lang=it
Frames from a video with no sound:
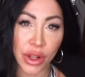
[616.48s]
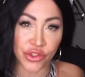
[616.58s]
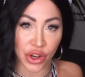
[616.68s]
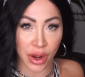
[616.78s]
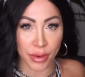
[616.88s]
la
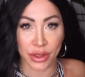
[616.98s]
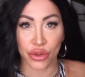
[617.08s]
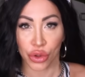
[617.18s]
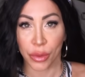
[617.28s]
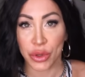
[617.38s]
giacca perché
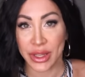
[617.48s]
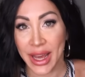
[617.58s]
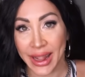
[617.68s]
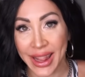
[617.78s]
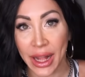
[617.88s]
sto tipo
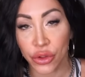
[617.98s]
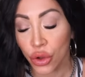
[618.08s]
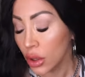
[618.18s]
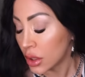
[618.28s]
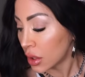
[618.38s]

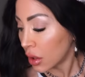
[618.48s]
schiattando